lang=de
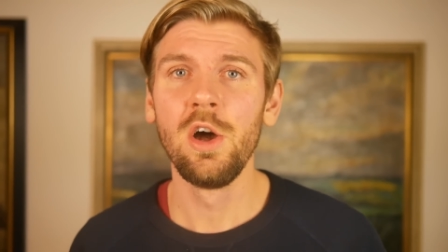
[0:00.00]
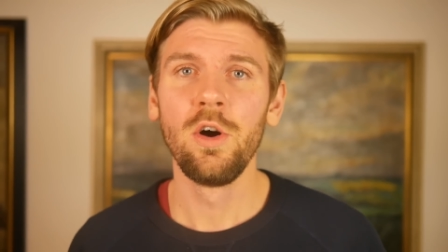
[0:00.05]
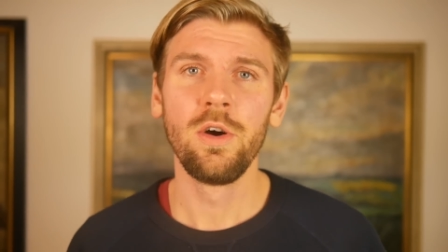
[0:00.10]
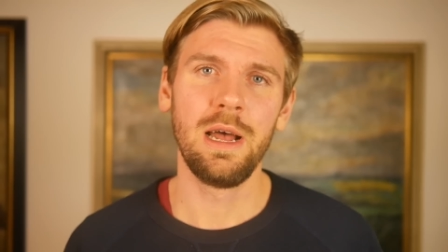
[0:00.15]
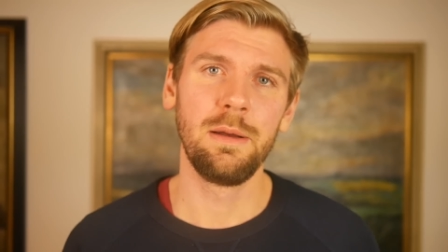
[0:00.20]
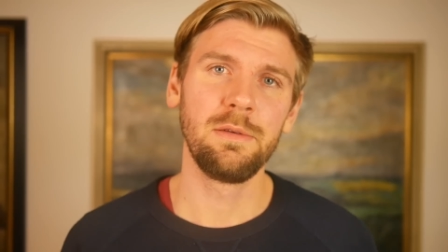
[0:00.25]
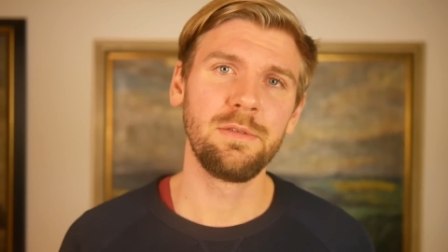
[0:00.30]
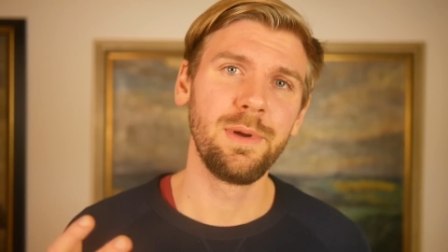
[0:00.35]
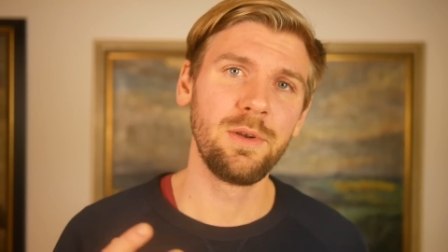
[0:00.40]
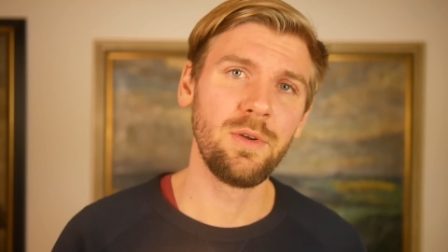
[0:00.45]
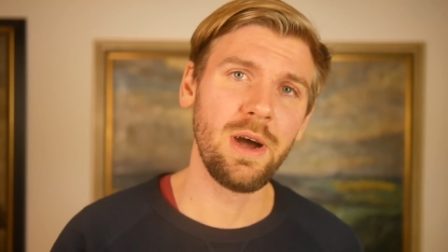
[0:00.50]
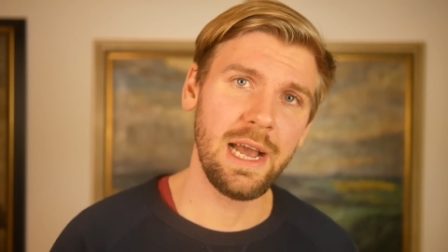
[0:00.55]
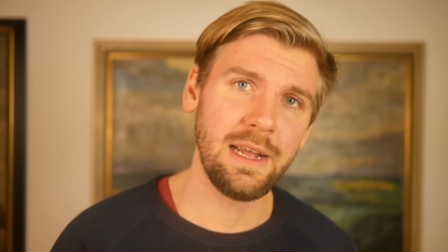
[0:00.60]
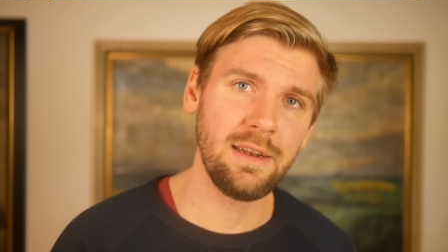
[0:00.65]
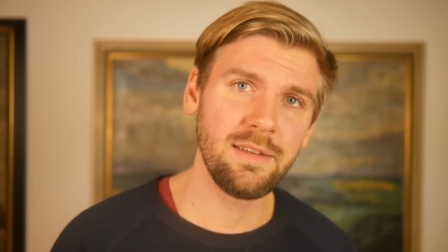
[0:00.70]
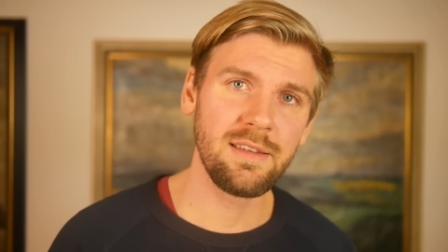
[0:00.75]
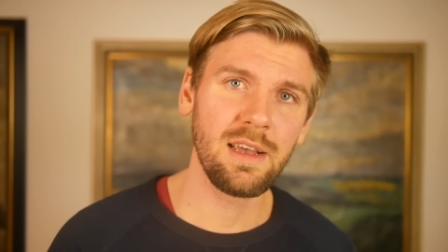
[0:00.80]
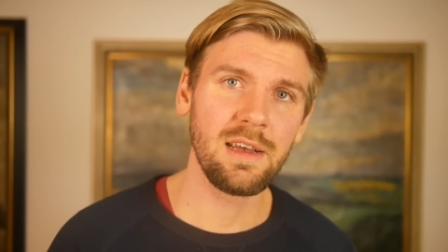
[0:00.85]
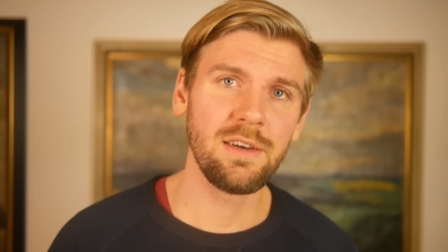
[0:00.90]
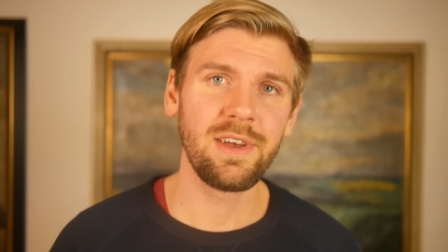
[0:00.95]
und habe ich mal nur
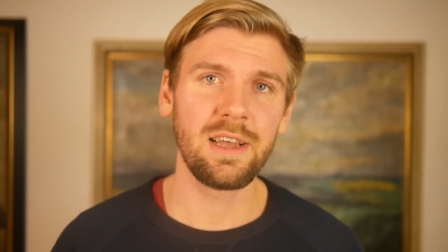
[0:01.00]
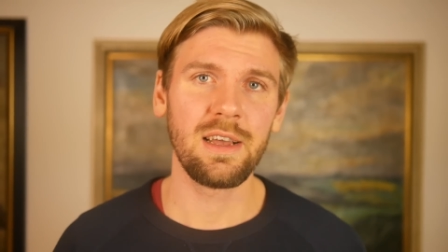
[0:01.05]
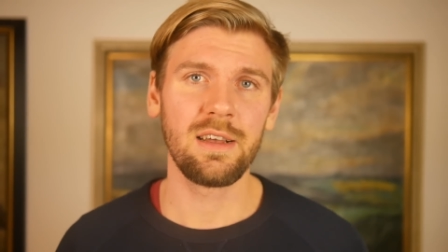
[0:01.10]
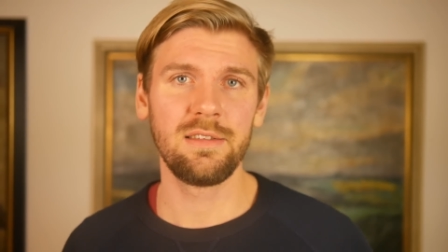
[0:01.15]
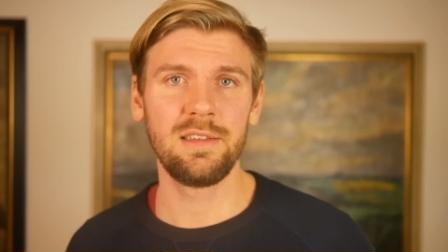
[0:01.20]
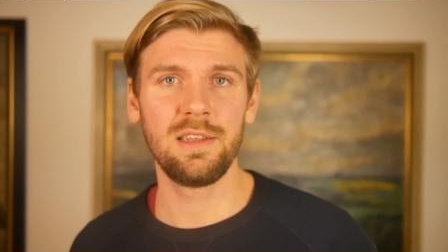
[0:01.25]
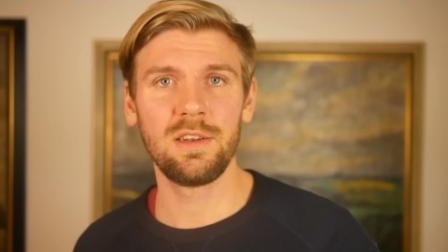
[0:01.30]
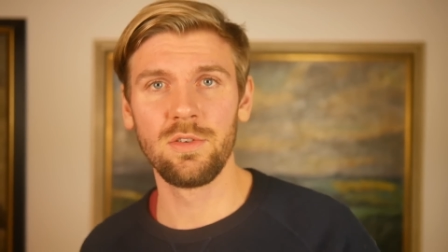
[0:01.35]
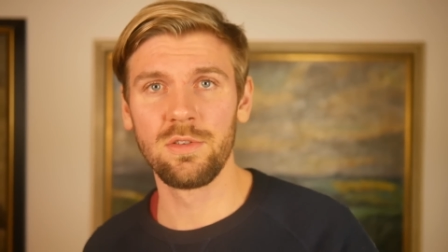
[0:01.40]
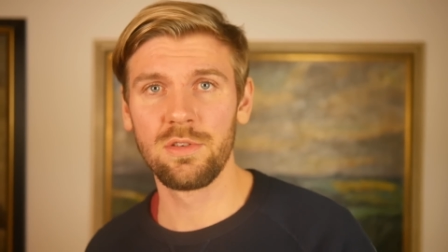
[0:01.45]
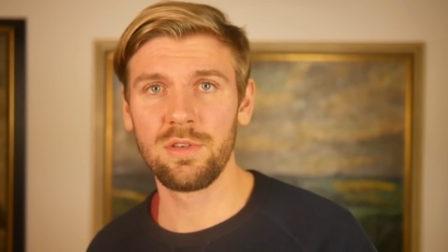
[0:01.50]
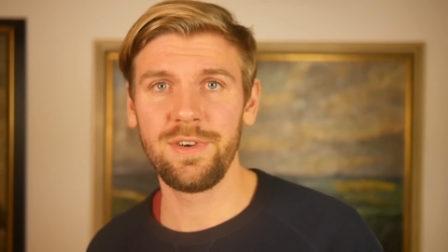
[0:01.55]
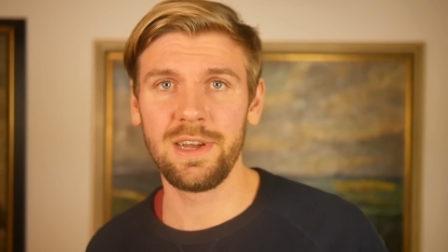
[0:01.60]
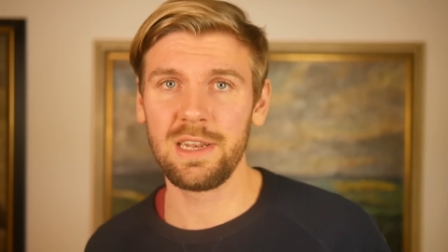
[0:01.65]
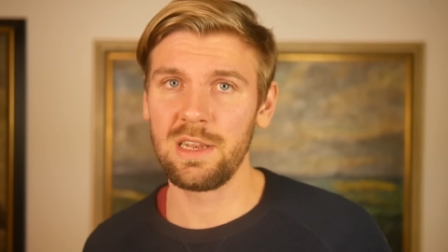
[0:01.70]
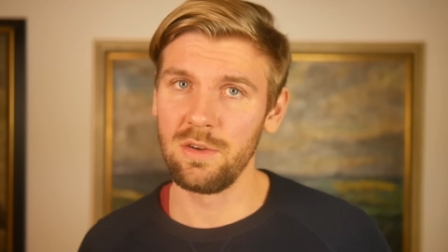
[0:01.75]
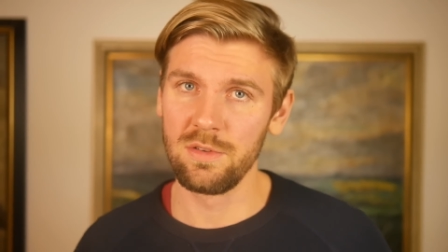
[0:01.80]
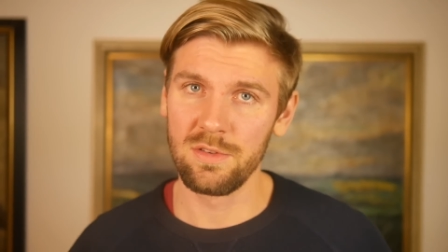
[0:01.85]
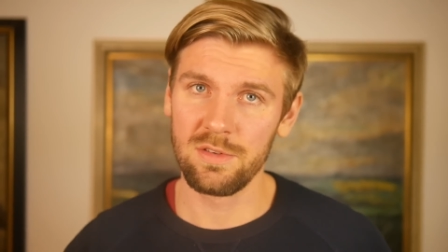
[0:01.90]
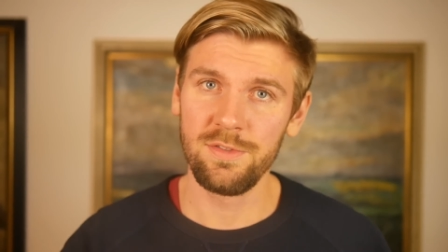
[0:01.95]
eine Sache wegrasiert und so
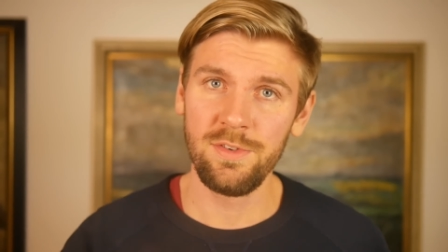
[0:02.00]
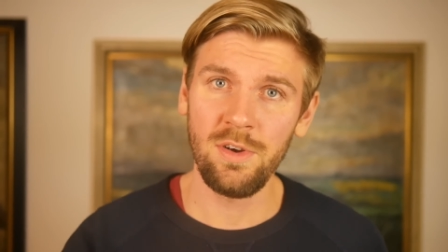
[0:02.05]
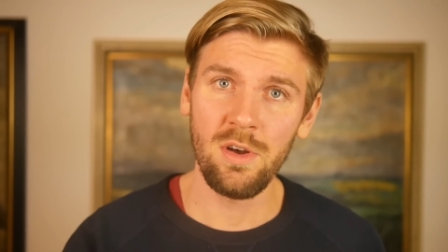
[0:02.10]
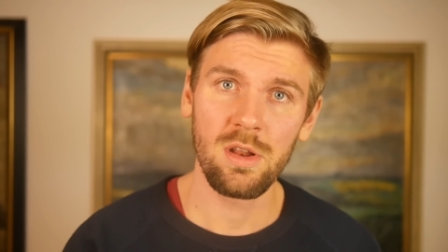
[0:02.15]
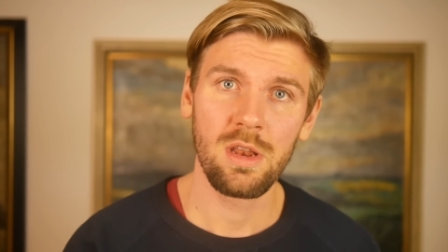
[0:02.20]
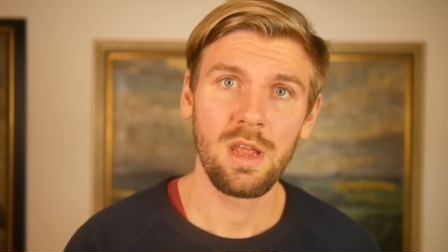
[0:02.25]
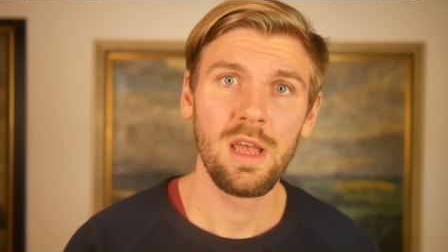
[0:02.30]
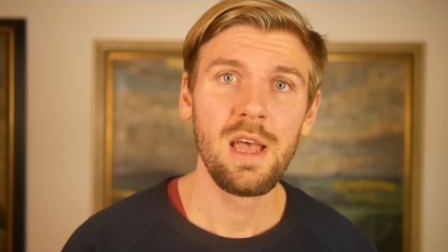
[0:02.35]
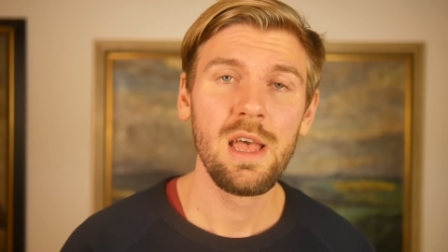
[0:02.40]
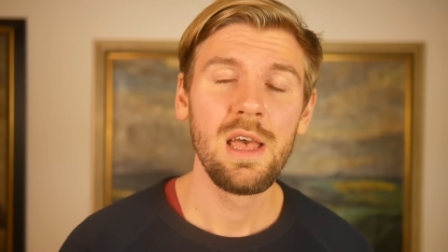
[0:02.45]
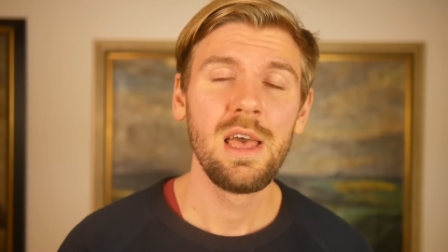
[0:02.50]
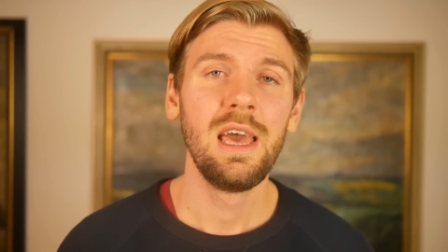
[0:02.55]
weiter und so fort.